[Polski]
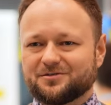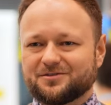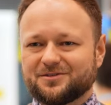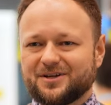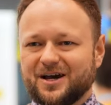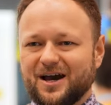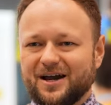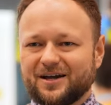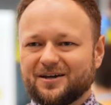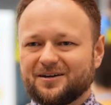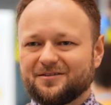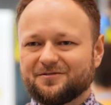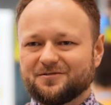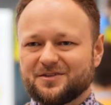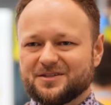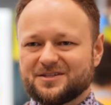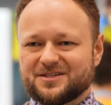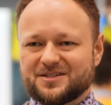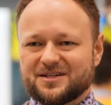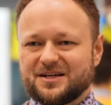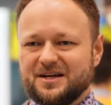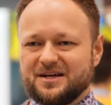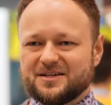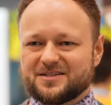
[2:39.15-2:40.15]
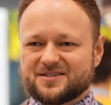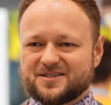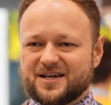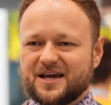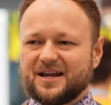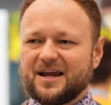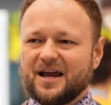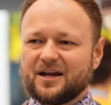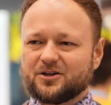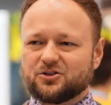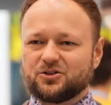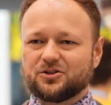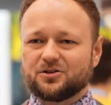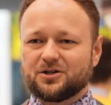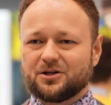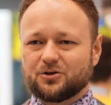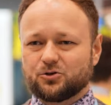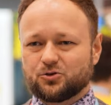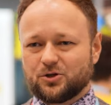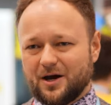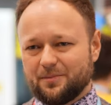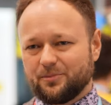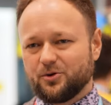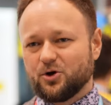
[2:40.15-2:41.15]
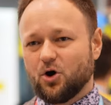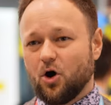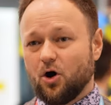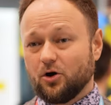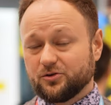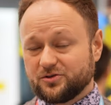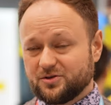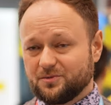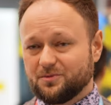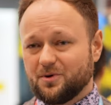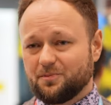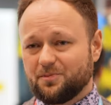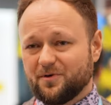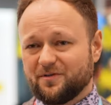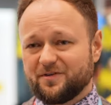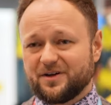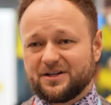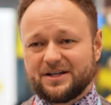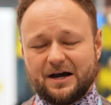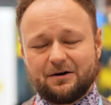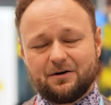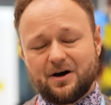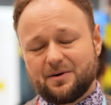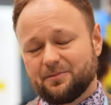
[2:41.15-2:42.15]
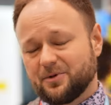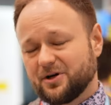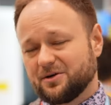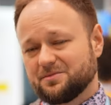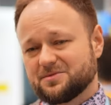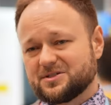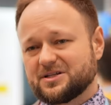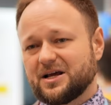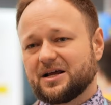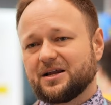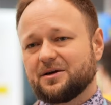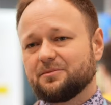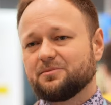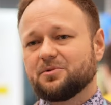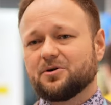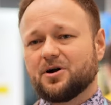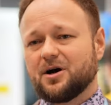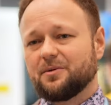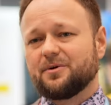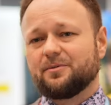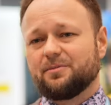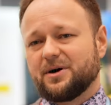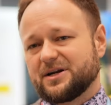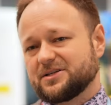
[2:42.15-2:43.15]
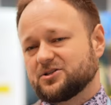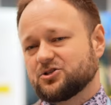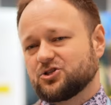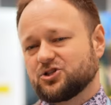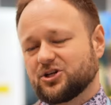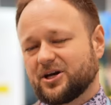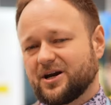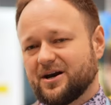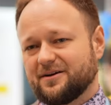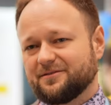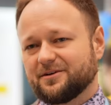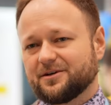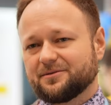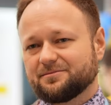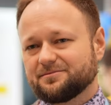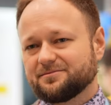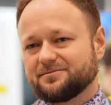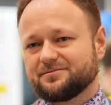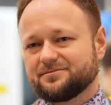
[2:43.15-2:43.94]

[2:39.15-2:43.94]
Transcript: Tak? Więc seria, która by o tym opowiadała, moim zdaniem byłaby bardzo ciekawa.